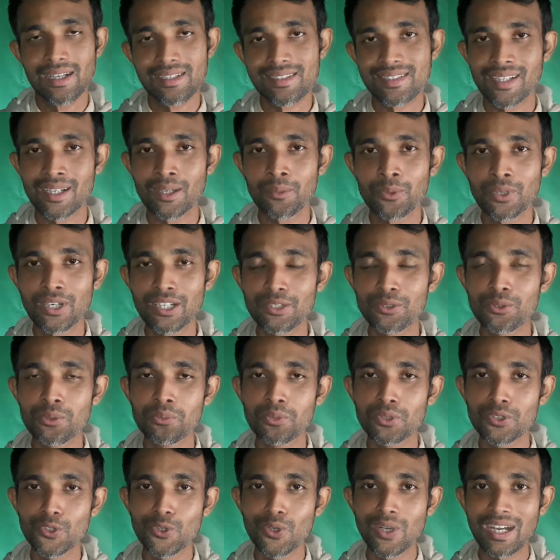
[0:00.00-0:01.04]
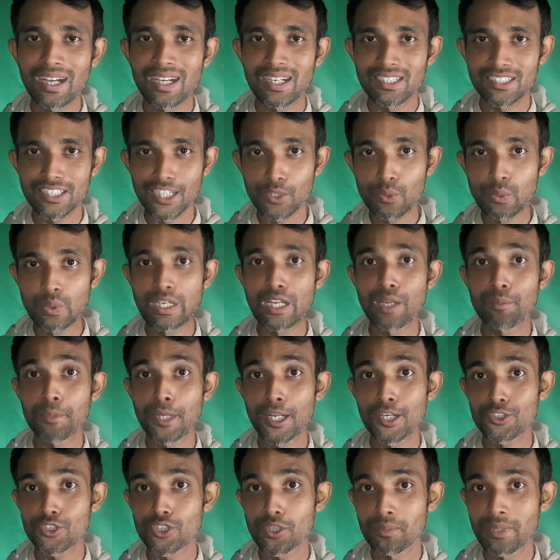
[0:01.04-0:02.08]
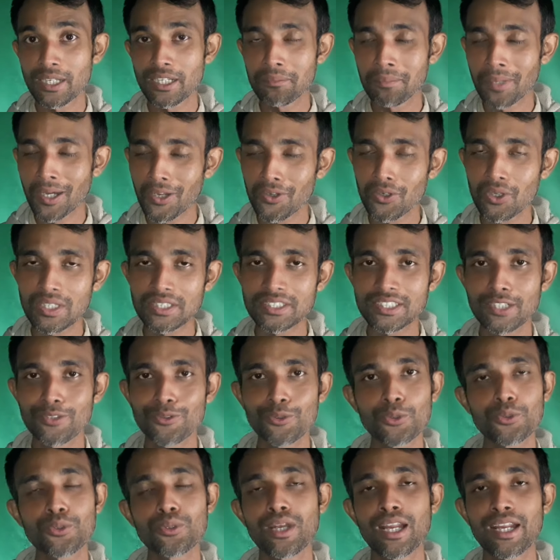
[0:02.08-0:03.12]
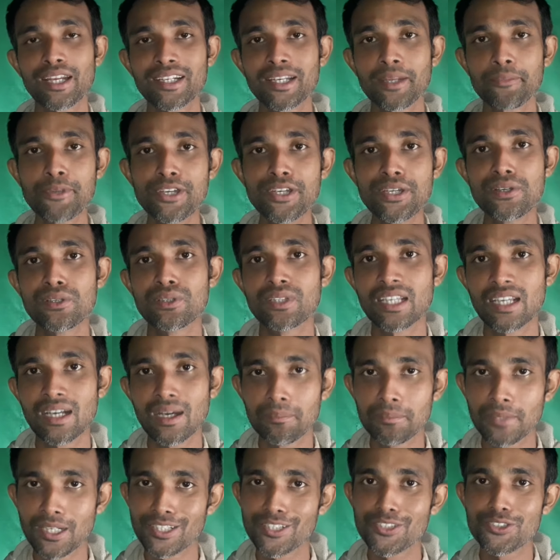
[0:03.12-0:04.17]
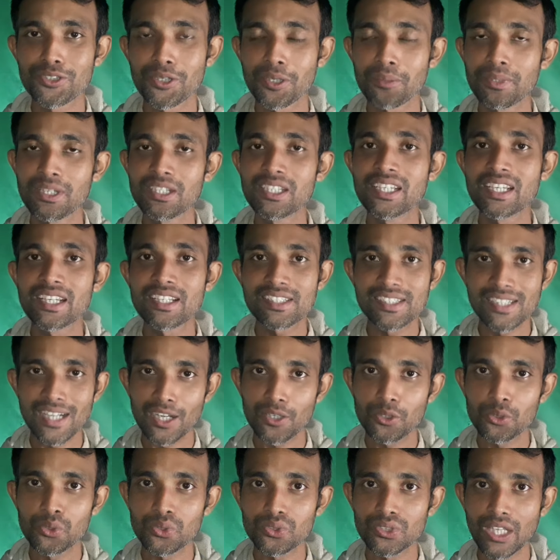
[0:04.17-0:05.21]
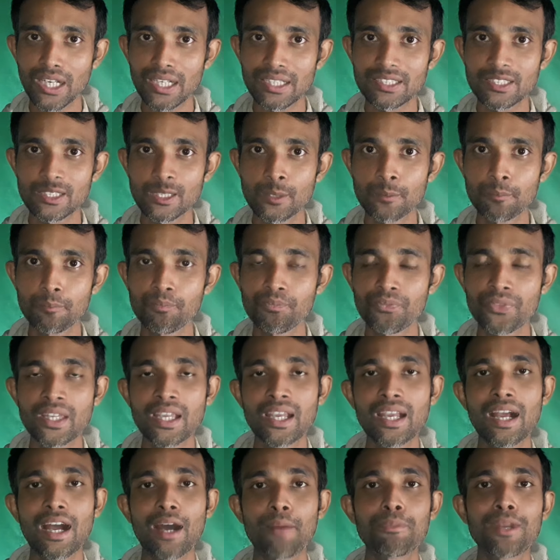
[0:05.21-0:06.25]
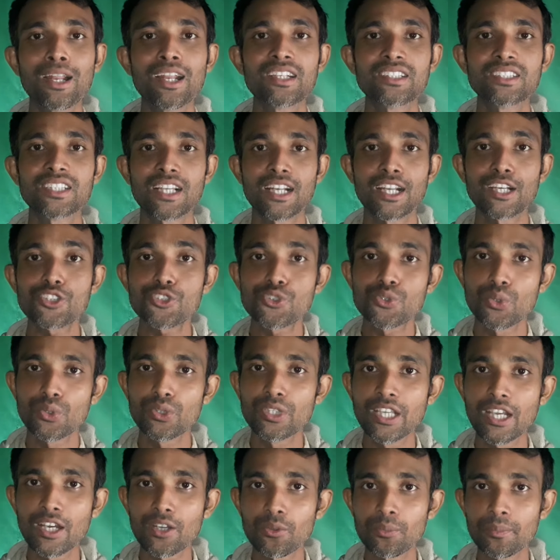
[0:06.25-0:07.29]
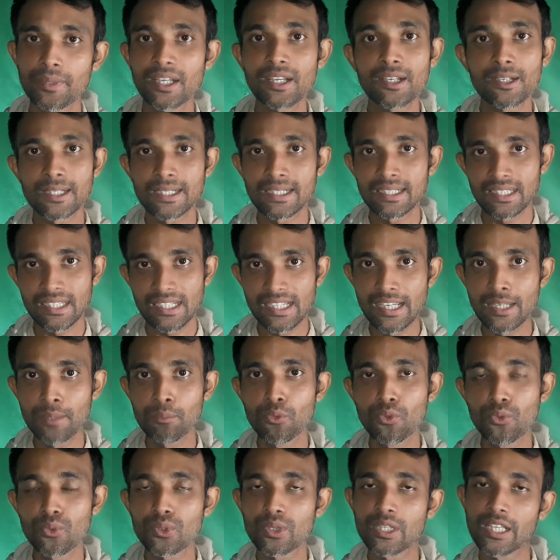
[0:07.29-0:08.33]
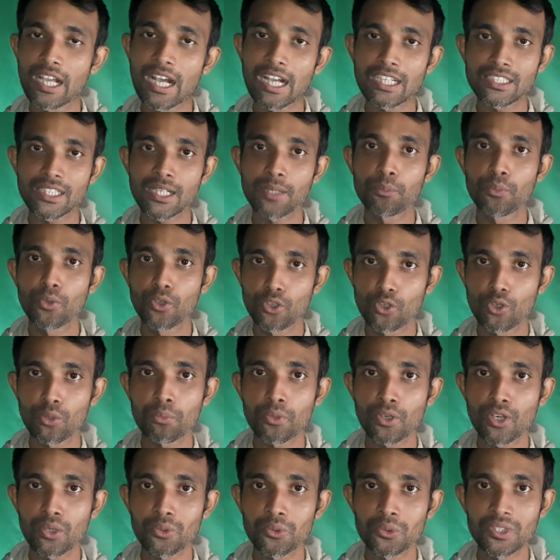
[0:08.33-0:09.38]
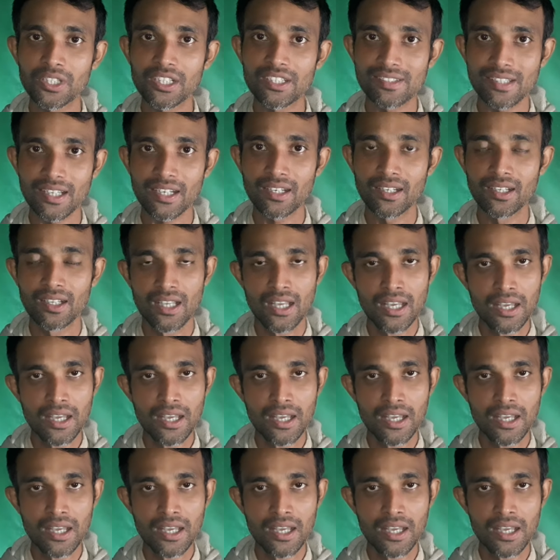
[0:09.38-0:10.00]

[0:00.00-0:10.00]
আসসালামু আলাইকুম বন্ধুরা আশা করি আপনারা সবাই ভালো আছেন নতুন একটা ভিডিওতে আপনাদের সবাইকে স্বাগত জানাচ্ছি আপনারা যারা সৌদি আরবে এই মুহূর্তে আসার পরিকল্পনা করতেছেন